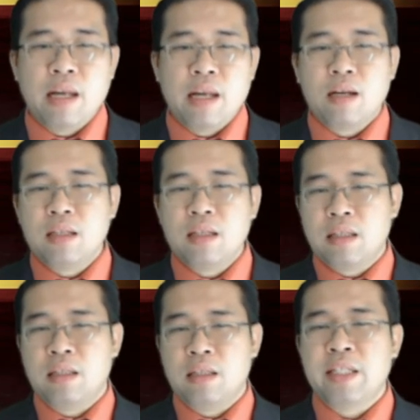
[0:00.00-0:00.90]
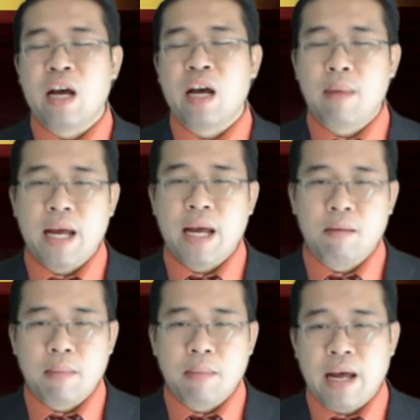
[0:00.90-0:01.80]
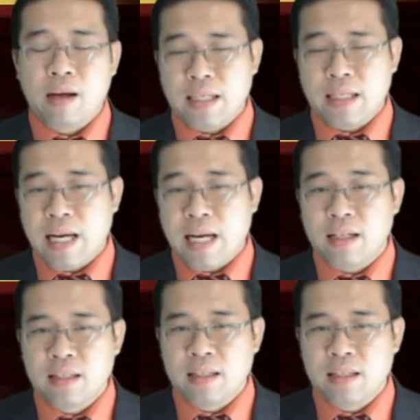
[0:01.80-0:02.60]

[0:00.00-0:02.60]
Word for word: นั่นก็คือชาวบ้านบางระจัน